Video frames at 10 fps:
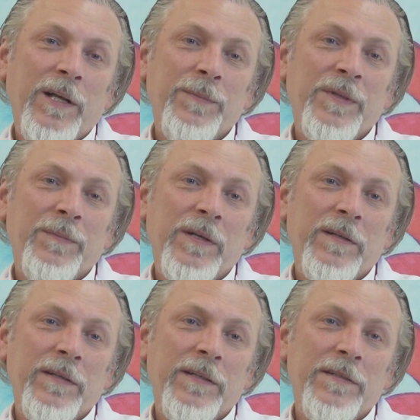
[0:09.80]
kalp
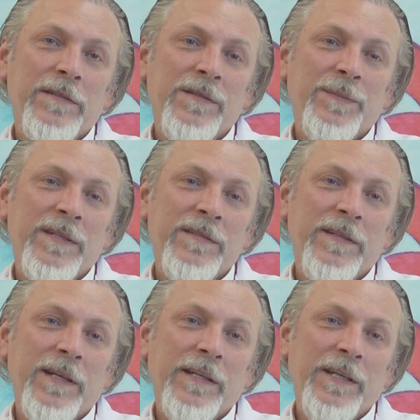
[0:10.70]
damarlarınızı
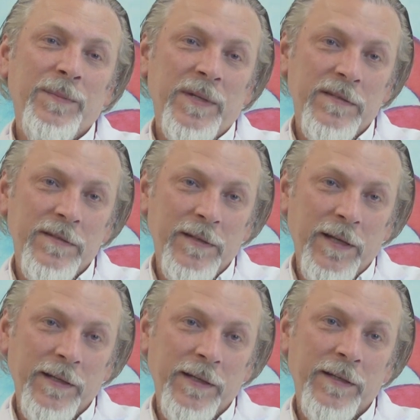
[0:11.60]
besleyen iyi
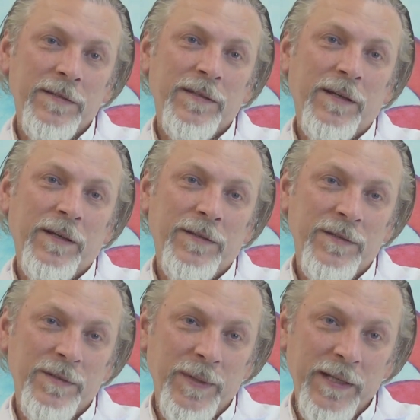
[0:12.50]
besinler nelerse
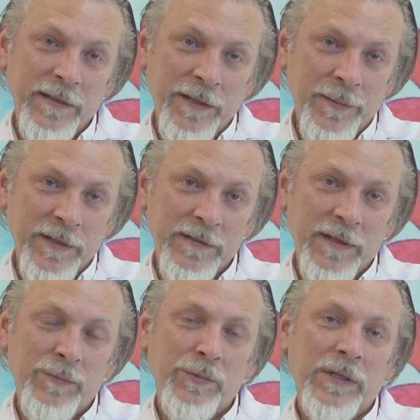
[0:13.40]
aynısı beyni de besler.